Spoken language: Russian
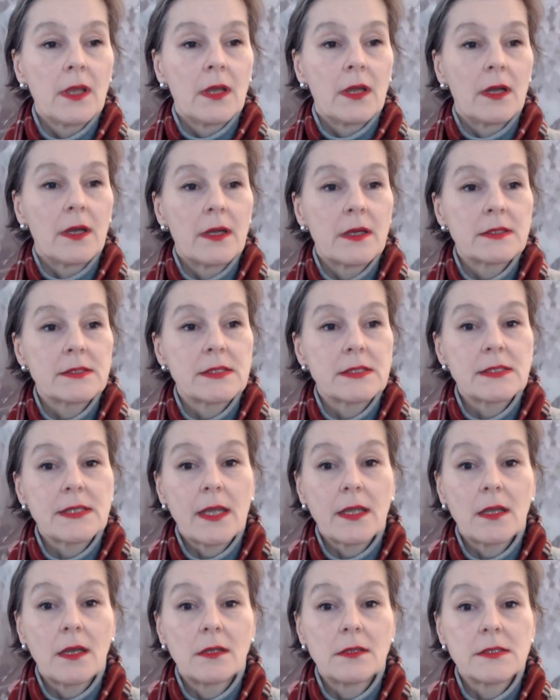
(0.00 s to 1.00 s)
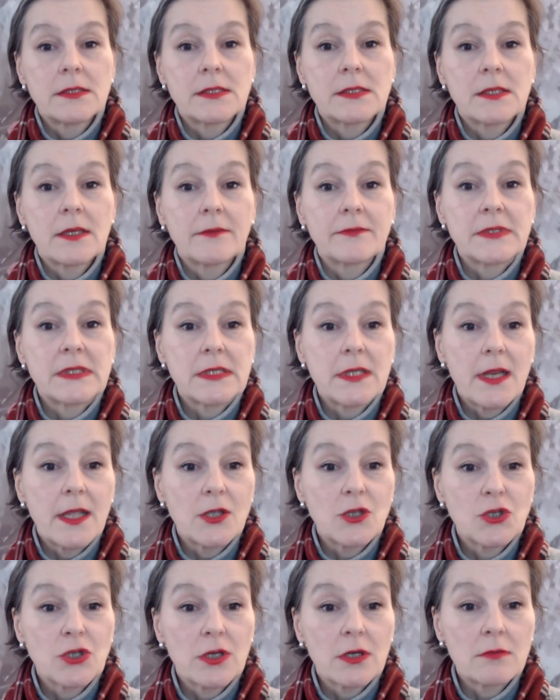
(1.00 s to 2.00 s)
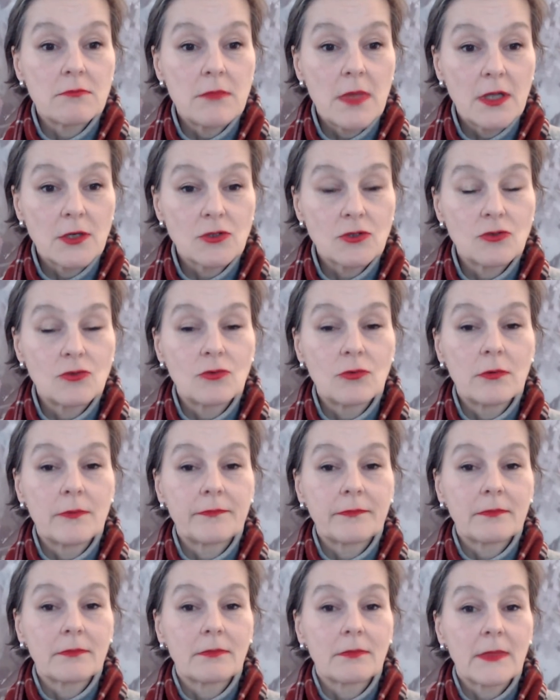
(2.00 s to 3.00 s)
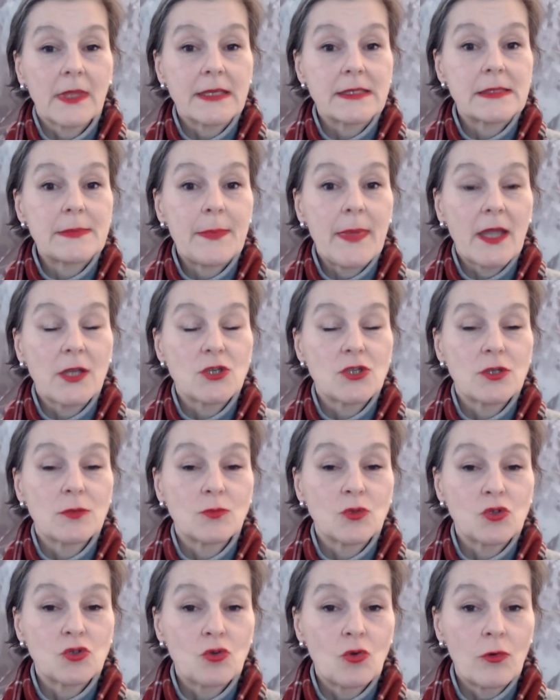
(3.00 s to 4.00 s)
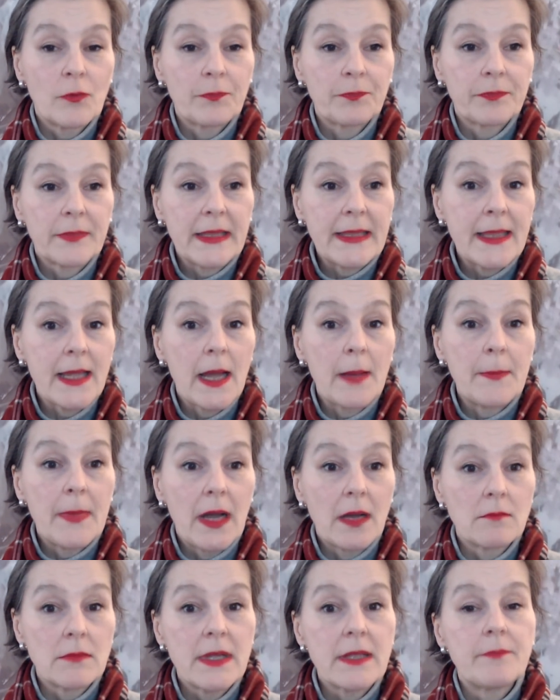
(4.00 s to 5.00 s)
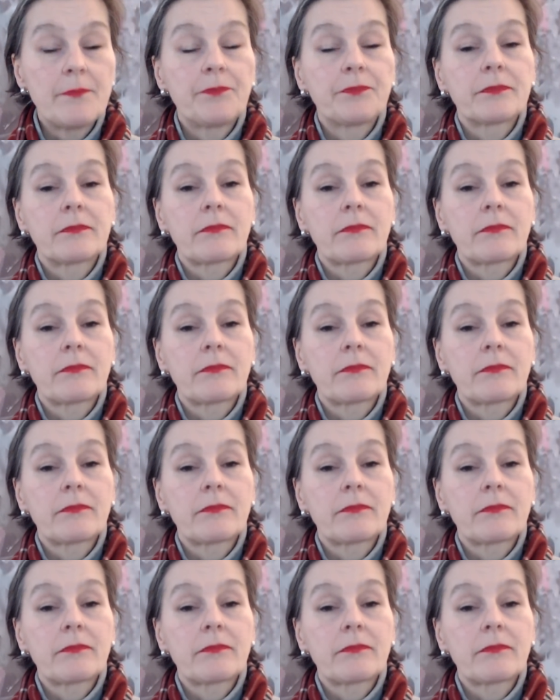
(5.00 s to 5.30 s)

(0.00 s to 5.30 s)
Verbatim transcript: а, состоялась встреча между спящим Джо и Обамой.